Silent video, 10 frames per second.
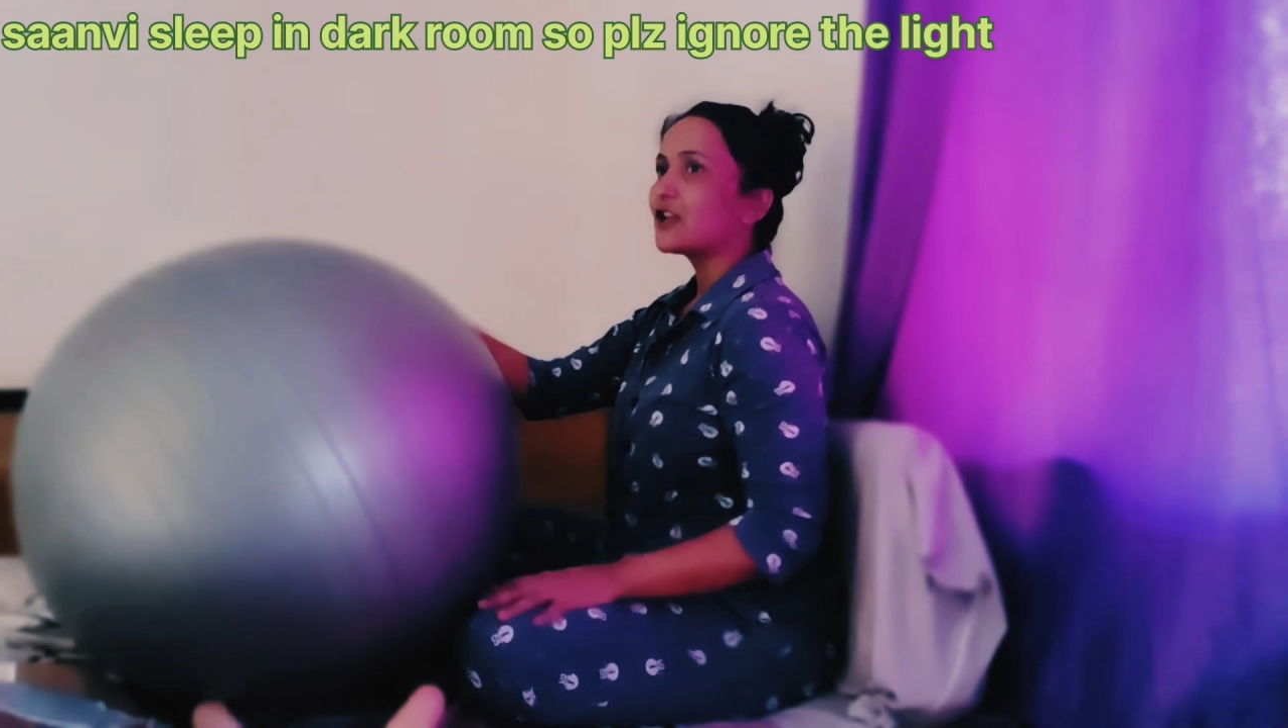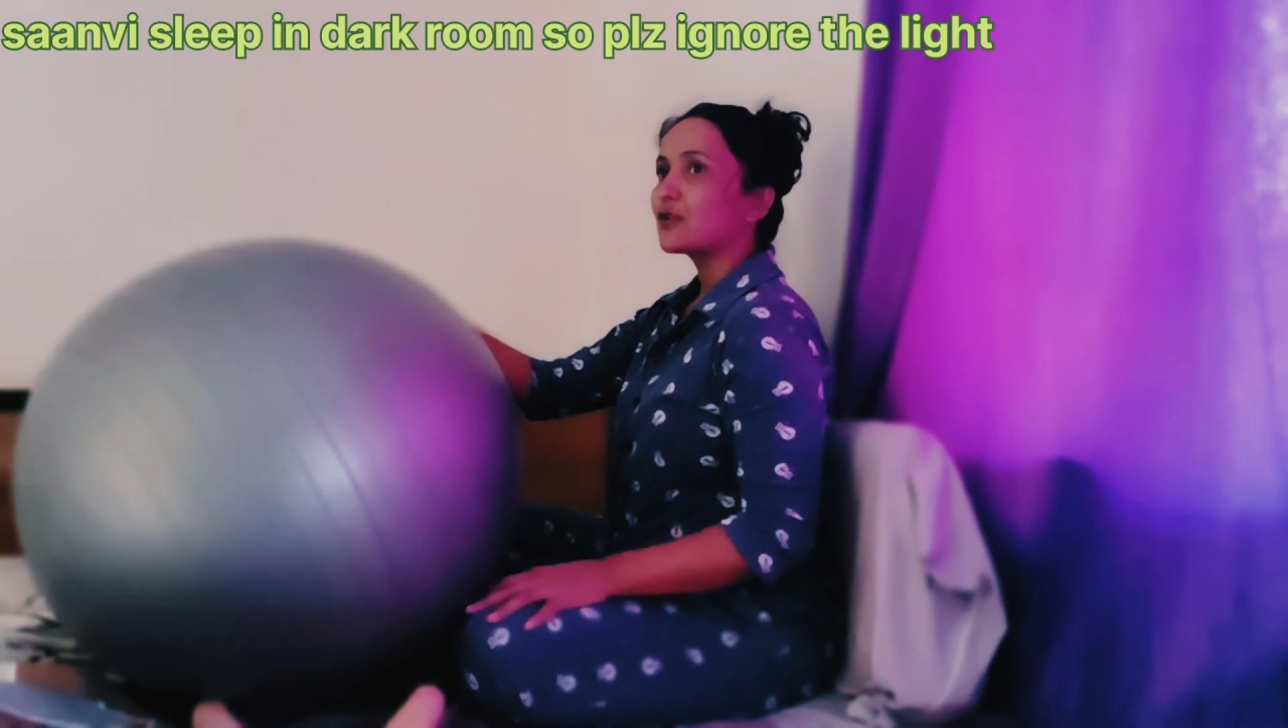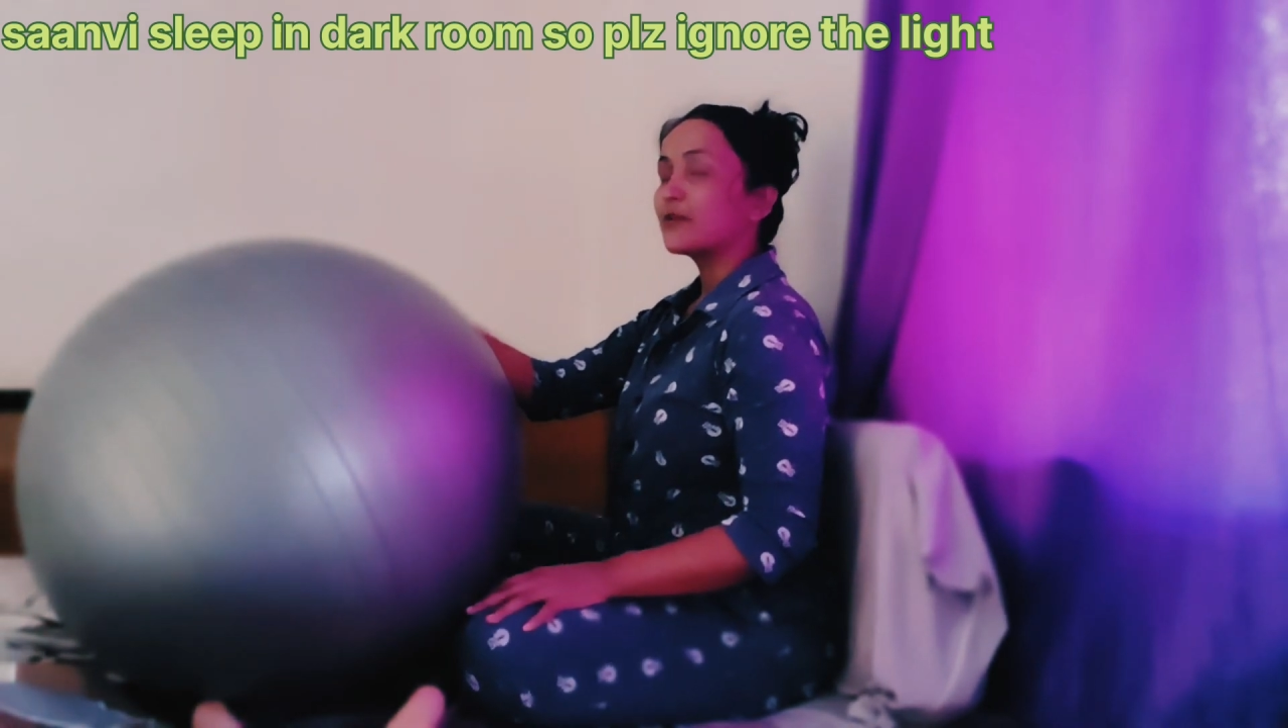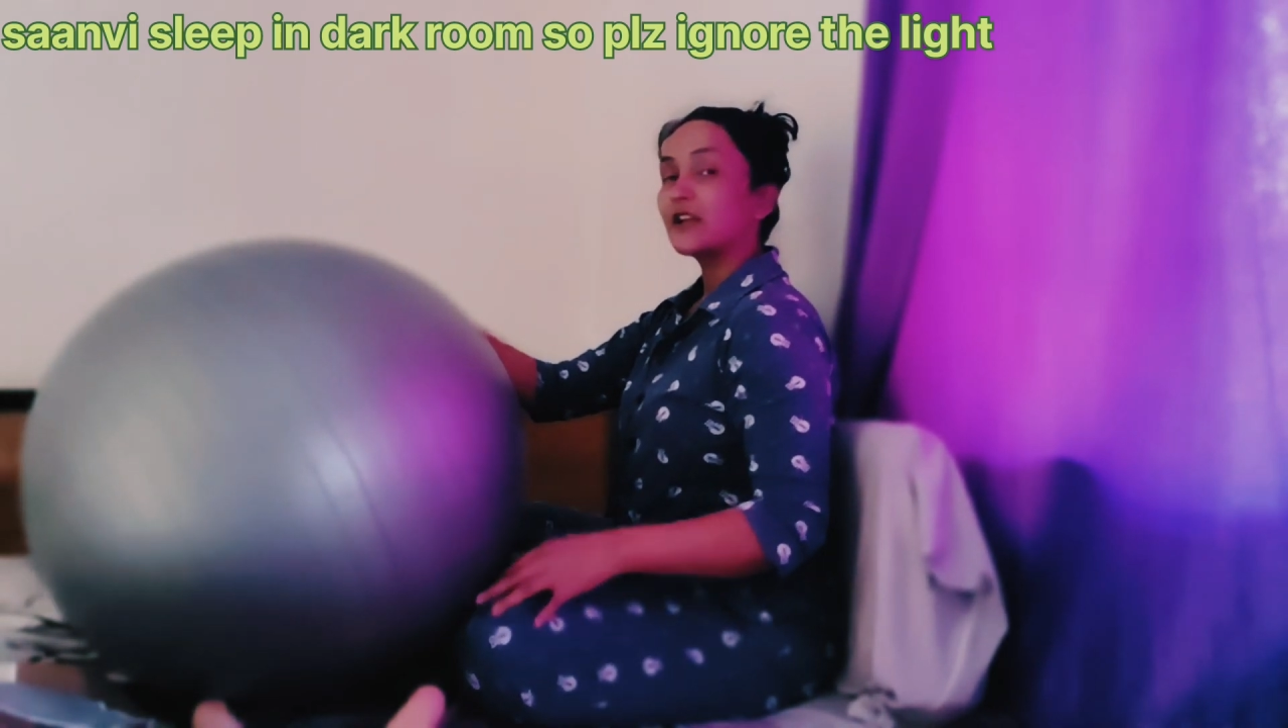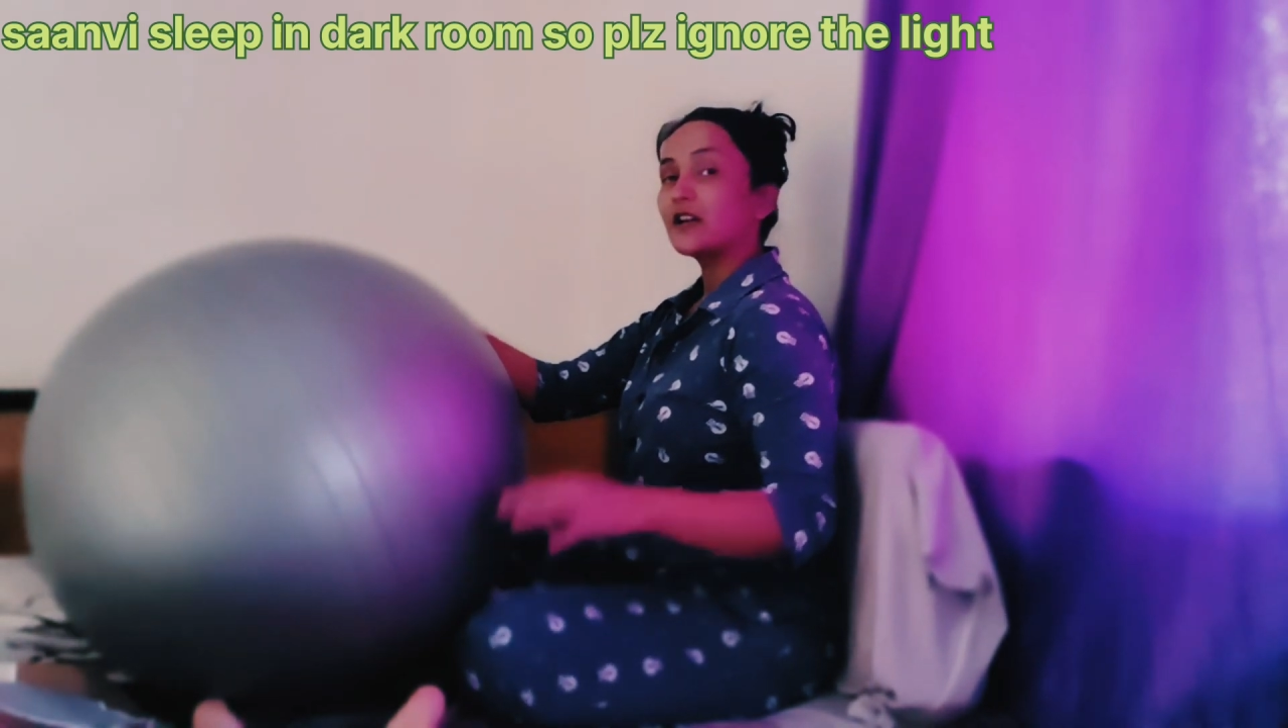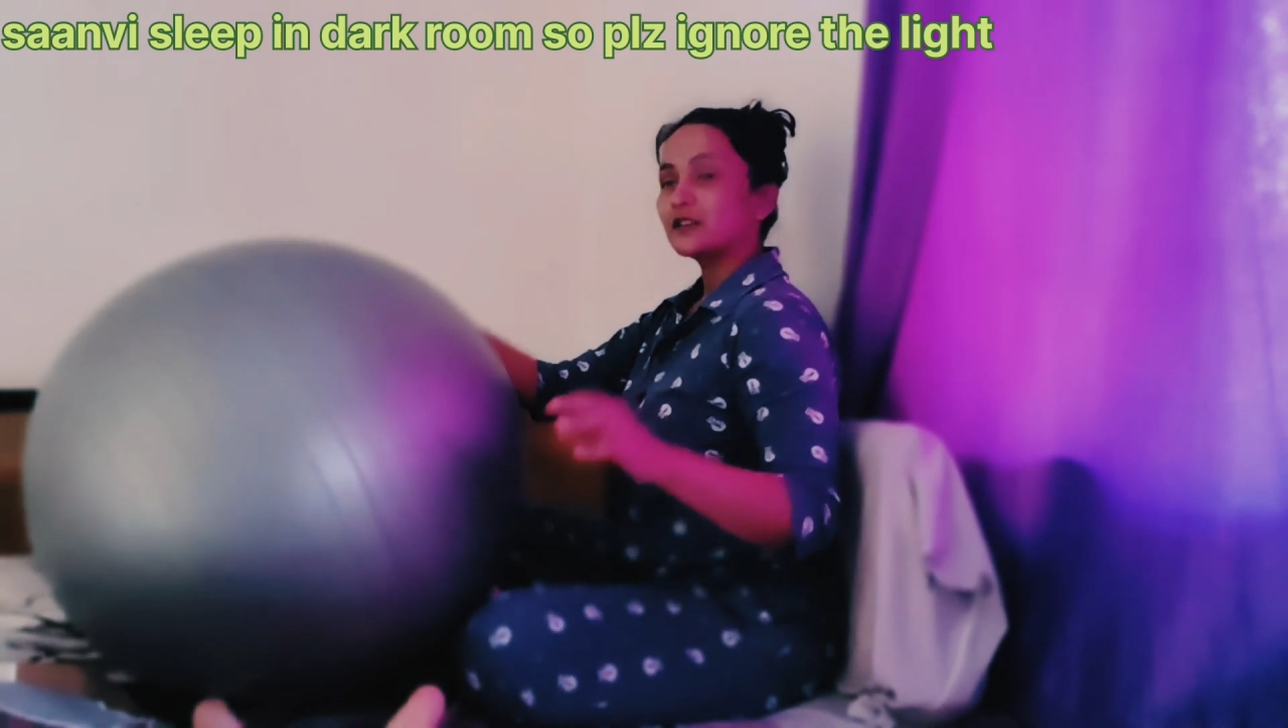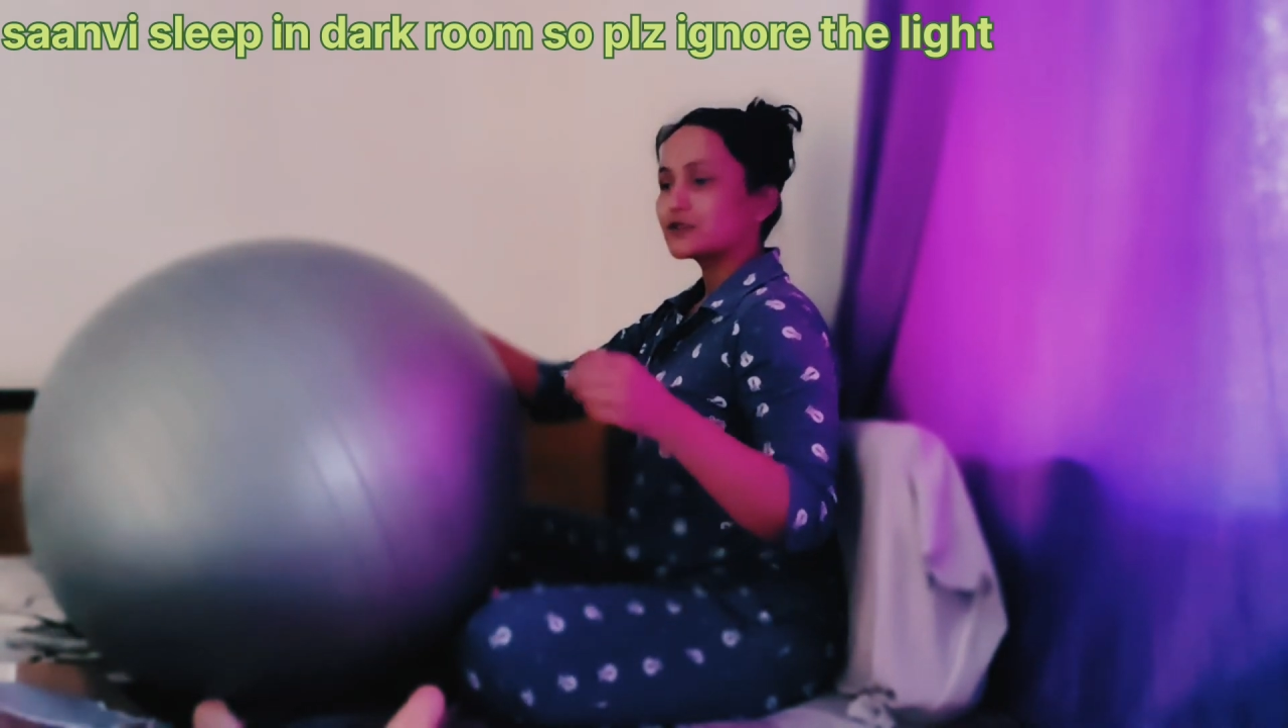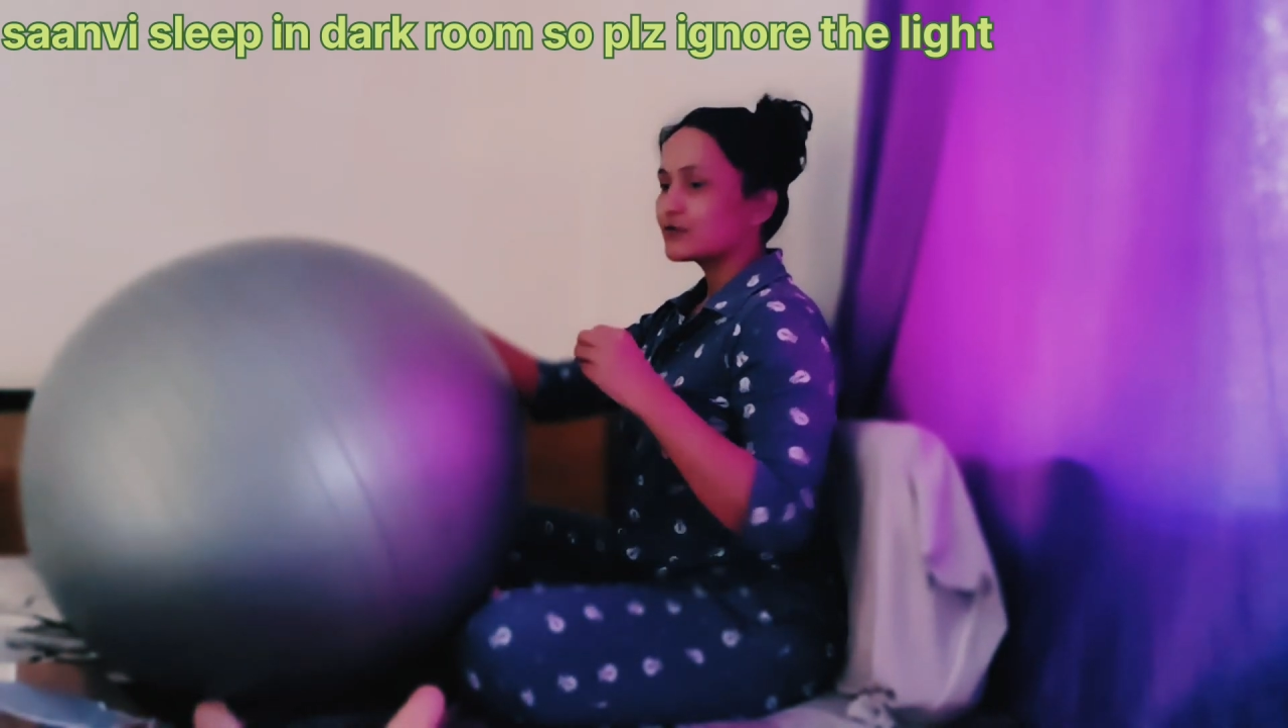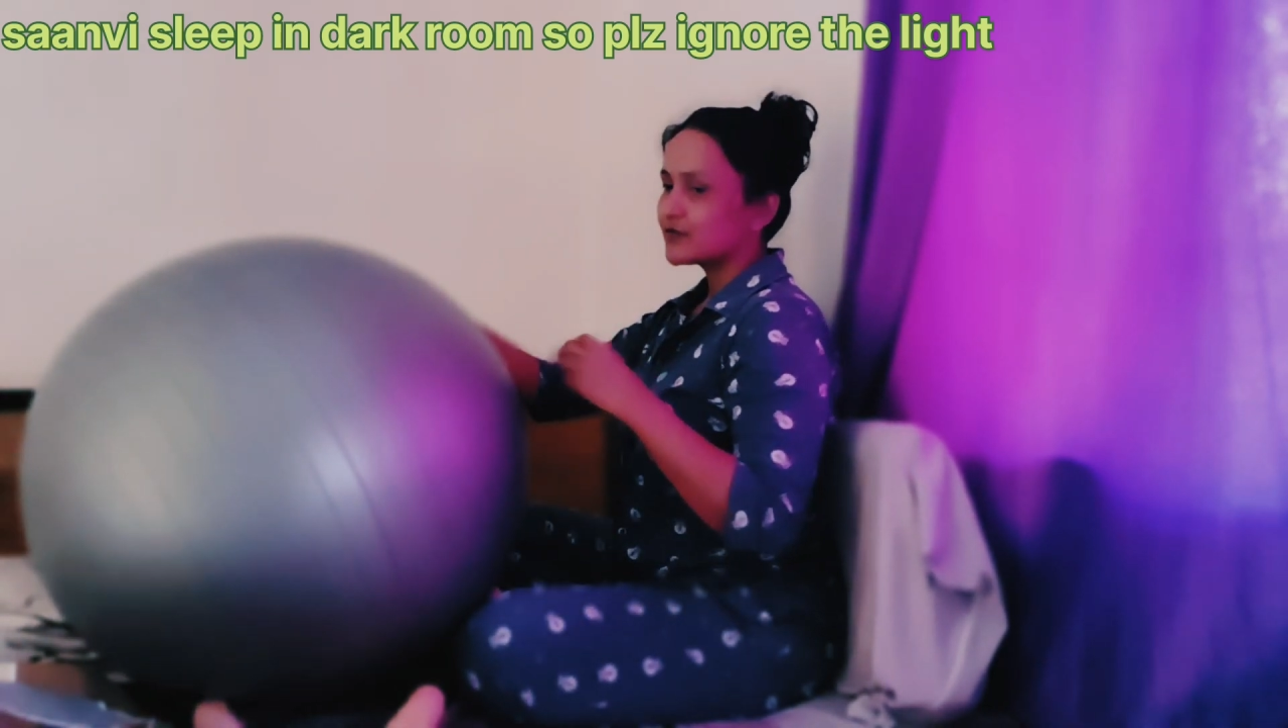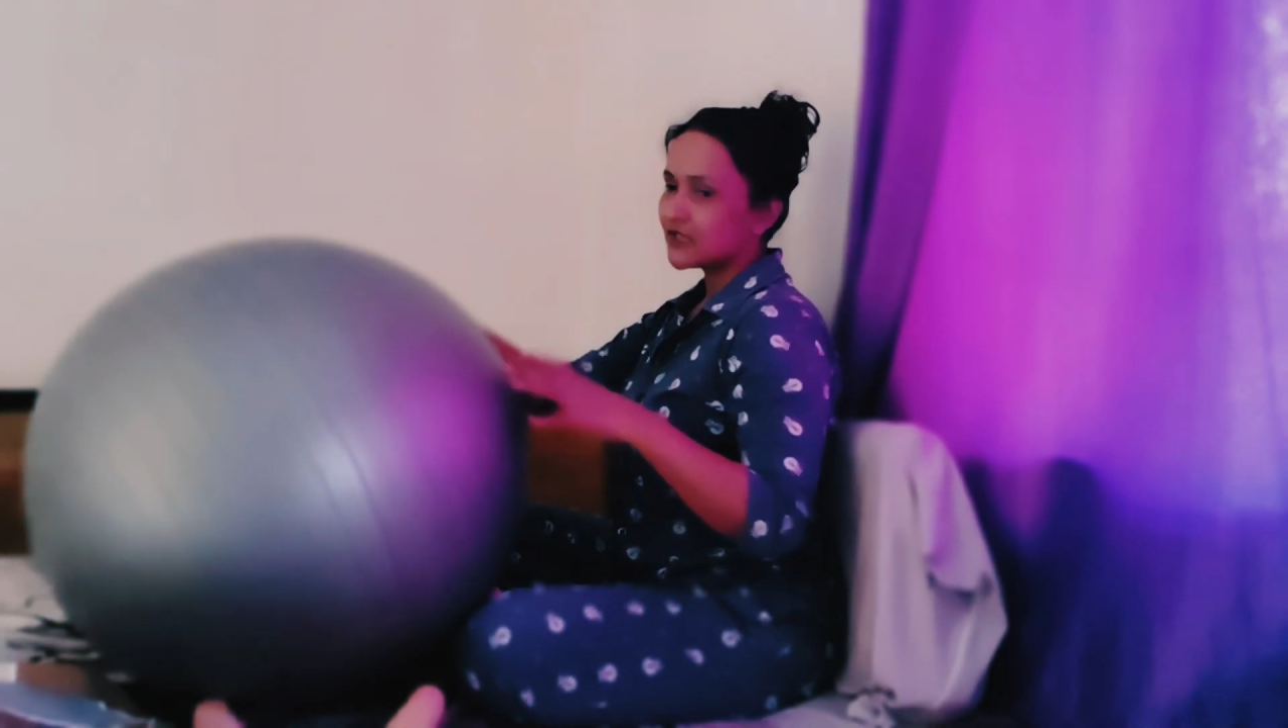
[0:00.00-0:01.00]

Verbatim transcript: तो मेरा शुरू